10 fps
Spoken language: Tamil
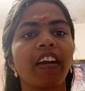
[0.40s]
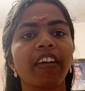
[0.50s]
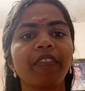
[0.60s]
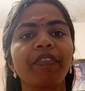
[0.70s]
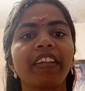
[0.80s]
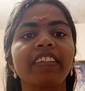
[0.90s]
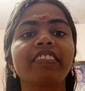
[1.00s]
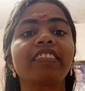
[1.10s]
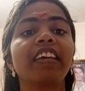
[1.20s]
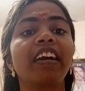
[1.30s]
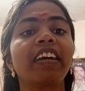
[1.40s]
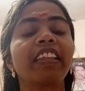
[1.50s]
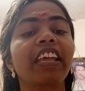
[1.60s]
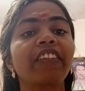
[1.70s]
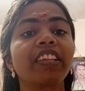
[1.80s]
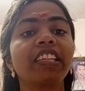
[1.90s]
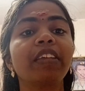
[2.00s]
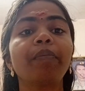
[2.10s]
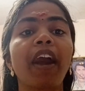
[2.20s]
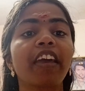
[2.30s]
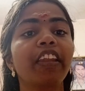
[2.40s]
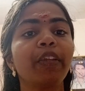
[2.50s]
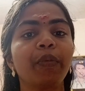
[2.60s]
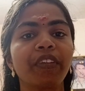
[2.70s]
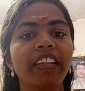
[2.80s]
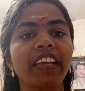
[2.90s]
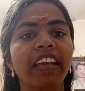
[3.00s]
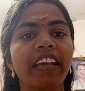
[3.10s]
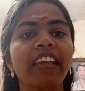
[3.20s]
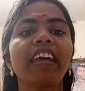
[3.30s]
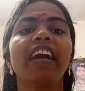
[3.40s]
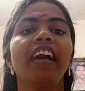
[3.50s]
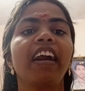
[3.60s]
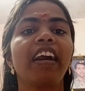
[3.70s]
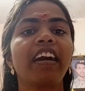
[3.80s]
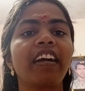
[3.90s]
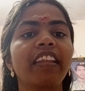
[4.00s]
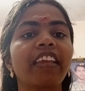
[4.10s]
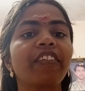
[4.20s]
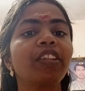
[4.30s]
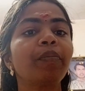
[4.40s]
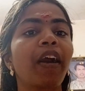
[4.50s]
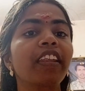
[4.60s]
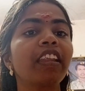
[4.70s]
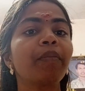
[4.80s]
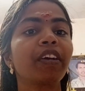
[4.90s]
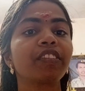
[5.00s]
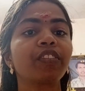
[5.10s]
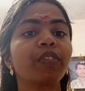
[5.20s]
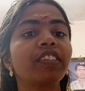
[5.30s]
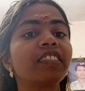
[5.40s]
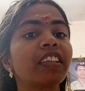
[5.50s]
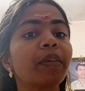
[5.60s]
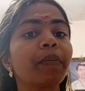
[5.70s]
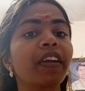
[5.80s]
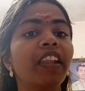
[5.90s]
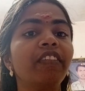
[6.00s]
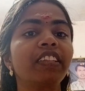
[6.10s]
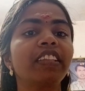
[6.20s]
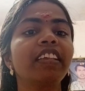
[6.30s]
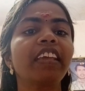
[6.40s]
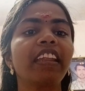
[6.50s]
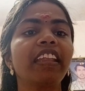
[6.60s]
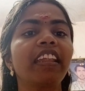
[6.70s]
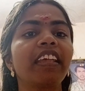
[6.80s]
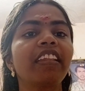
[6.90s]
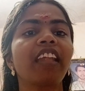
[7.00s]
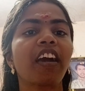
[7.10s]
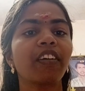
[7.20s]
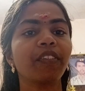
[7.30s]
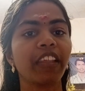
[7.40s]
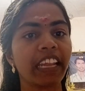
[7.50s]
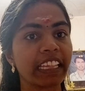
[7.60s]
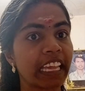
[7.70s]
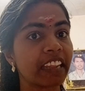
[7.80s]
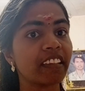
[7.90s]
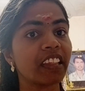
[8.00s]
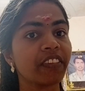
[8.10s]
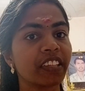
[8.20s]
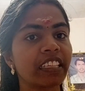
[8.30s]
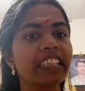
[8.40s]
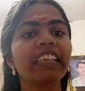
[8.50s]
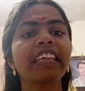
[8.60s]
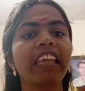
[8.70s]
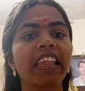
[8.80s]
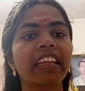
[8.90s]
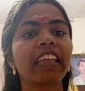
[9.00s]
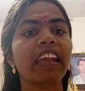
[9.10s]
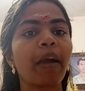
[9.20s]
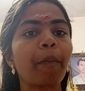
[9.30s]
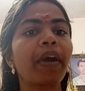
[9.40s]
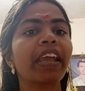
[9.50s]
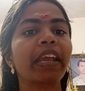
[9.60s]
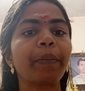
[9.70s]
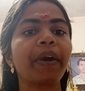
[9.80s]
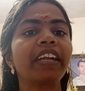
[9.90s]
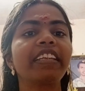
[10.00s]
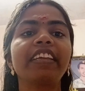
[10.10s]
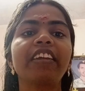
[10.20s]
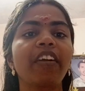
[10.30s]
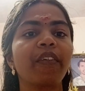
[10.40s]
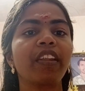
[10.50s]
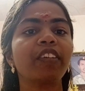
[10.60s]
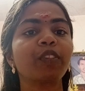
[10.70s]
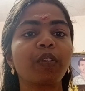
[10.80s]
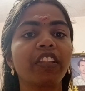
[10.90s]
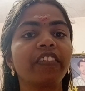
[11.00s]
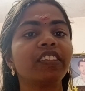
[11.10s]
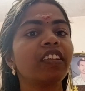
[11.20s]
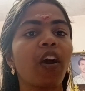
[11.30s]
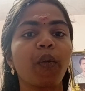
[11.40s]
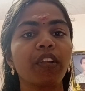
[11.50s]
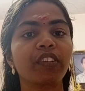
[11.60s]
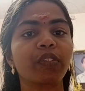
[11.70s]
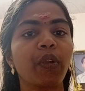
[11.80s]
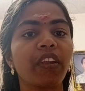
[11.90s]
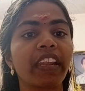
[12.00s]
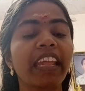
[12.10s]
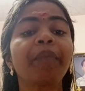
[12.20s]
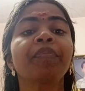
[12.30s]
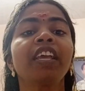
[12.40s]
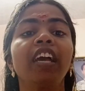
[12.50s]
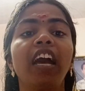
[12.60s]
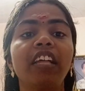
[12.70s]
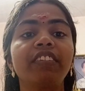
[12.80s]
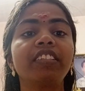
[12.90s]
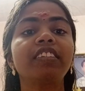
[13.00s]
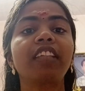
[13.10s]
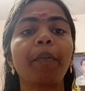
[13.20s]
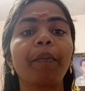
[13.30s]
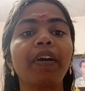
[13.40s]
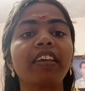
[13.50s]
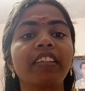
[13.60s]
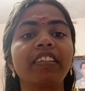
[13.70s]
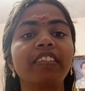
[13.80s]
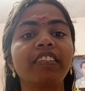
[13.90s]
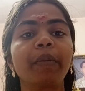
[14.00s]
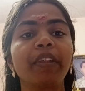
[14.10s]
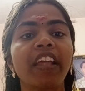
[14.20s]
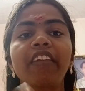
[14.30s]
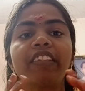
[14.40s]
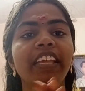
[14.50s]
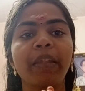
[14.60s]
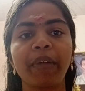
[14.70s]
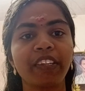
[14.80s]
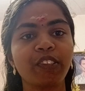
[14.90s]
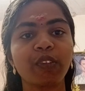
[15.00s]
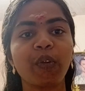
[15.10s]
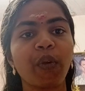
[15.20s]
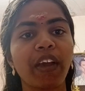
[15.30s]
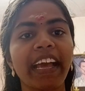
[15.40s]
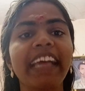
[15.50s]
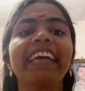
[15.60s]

ஹாய் ஃப்ரெண்ட்ஸ் இன்றைக்கி வந்து மார்கழி ஒன்றுங்க இன்றைக்கி வந்து மார்கழி மாதத்தோட சிறப்புகள் வந்து என்னென்னு நான் எனக்கு தெரிஞ்சது வந்து எனக்கு எங்கள் அம்மா எங்கள் பாட்டி அவங்கெல்லாம் சொன்னதை வந்து நான் உங்களுக்கு சொல்கிறேன் அது வந்து தப்பாக இருந்துச்சு அப்படின்னா வந்து என்னை மன்னிச்சிக்கோங்க